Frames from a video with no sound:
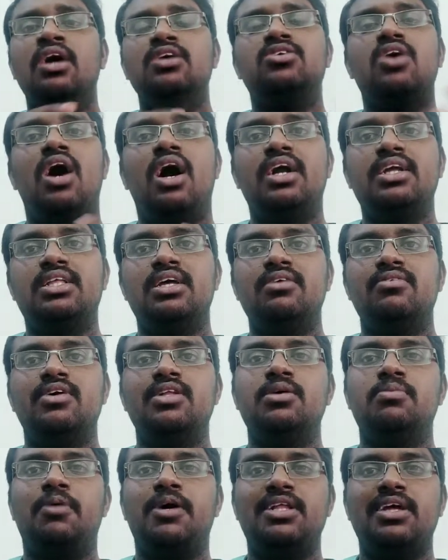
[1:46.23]
ஸோ அடுத்தது
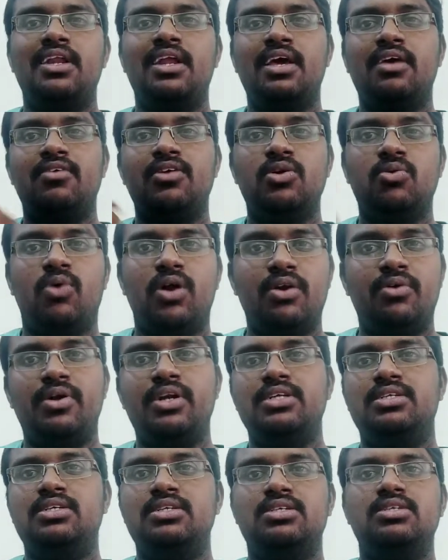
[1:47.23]
வந்து பார்த்தீங்கன்னா இங்கே வந்து ஒன்
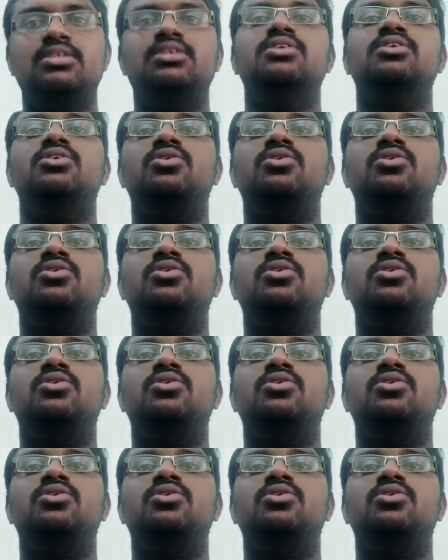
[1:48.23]
டுவெண்ட்டி சிக்ஸ்